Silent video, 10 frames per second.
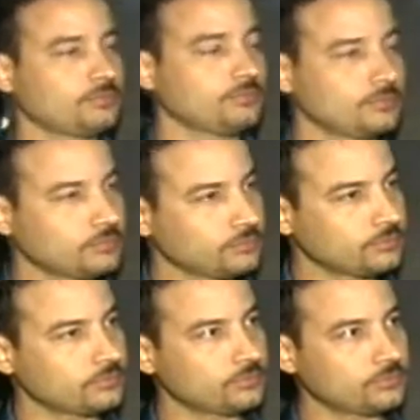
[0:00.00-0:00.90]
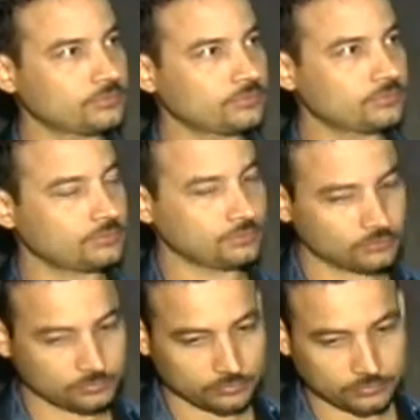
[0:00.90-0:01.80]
temas que más te han, te han